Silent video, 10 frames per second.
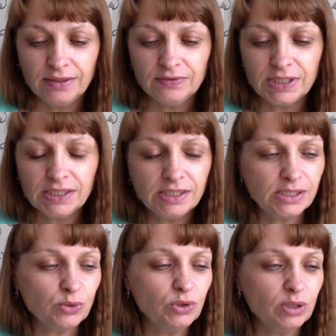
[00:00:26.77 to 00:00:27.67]

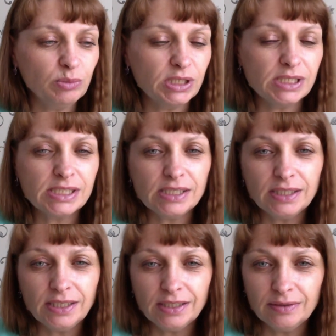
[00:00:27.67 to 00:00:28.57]
Традиционной
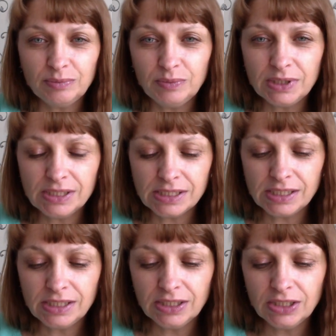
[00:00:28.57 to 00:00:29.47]
медицин,
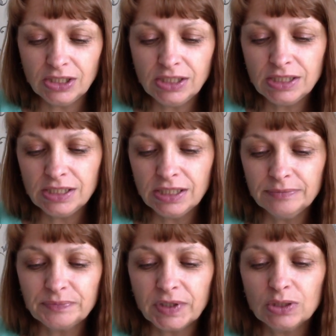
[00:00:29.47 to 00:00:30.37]
медицине
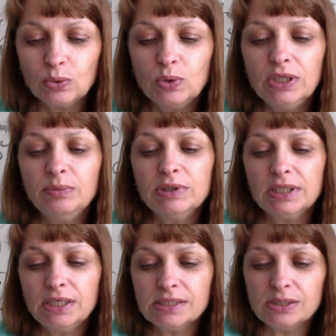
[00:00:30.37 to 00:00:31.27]
Индии, откуда
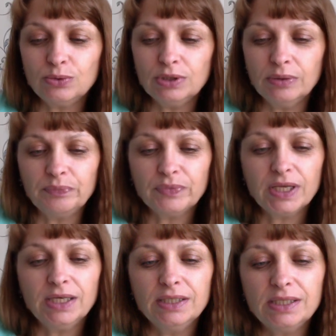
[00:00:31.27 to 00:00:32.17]
лимонграсс родом,
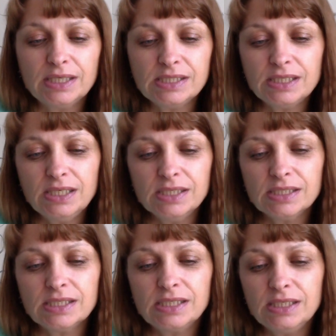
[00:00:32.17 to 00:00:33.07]
это растение
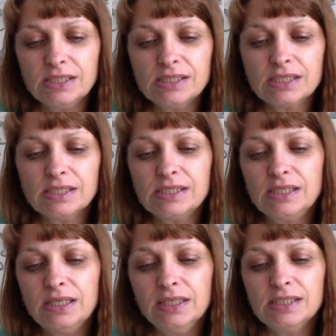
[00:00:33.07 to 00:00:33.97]
ценилось как
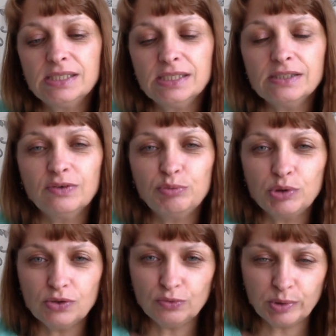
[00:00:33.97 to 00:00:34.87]
сильное средство
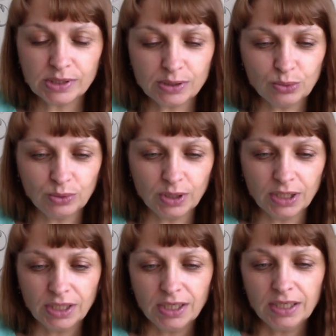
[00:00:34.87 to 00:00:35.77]
против простуды,
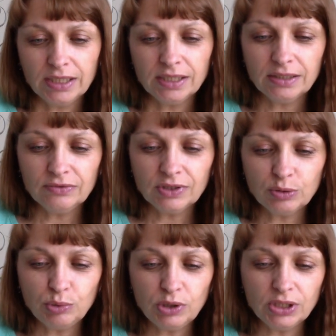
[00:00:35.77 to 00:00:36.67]
головных
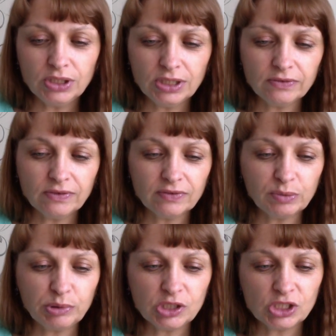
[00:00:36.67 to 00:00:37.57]
болей и нервного
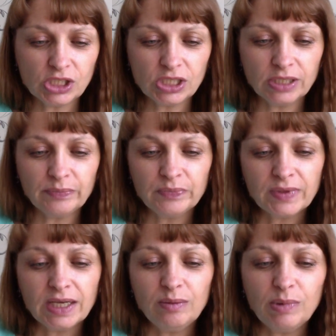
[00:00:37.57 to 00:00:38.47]
напряжения.
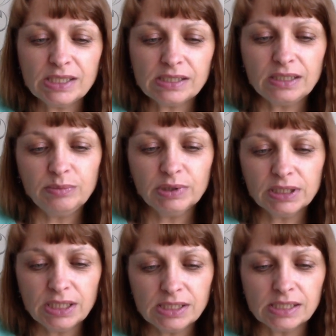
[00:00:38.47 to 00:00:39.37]
Масло
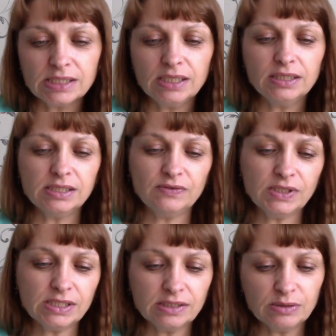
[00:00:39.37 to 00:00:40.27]
лимонграсса стало
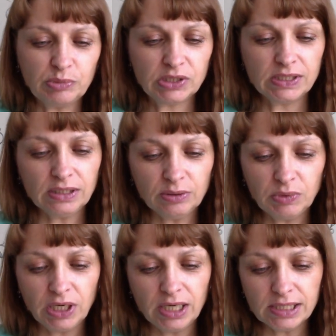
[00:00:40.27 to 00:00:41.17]
известно за
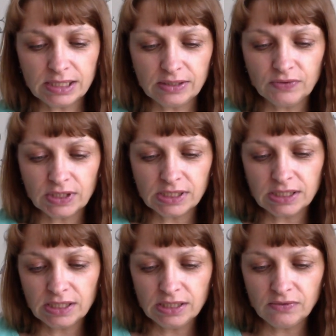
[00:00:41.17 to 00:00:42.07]
пределами Азии в
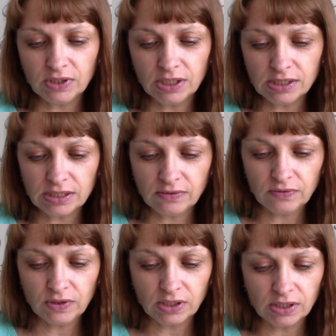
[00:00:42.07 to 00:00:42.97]
конце XIX
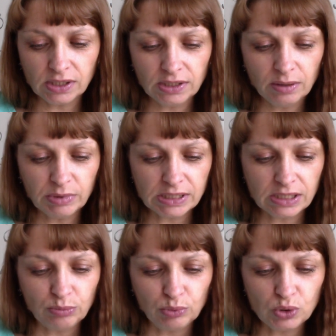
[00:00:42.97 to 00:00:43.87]
века, когда
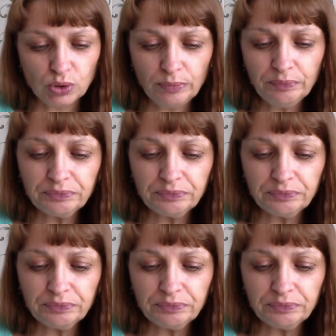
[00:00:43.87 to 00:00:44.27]
морским путем